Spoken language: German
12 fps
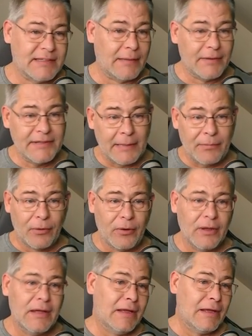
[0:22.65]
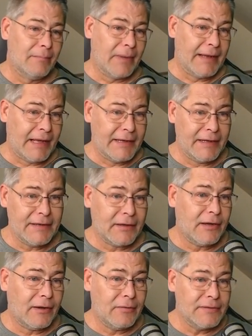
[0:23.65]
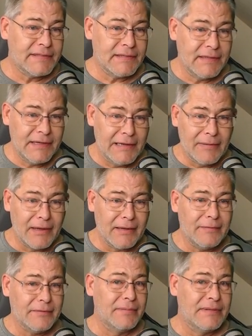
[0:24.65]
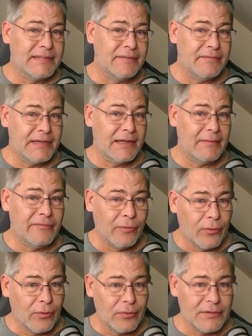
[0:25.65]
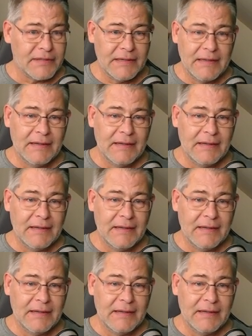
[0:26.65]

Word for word: Aber ich habe auch meine anderen Accounts immer so ein bisschen wieder im Fokus,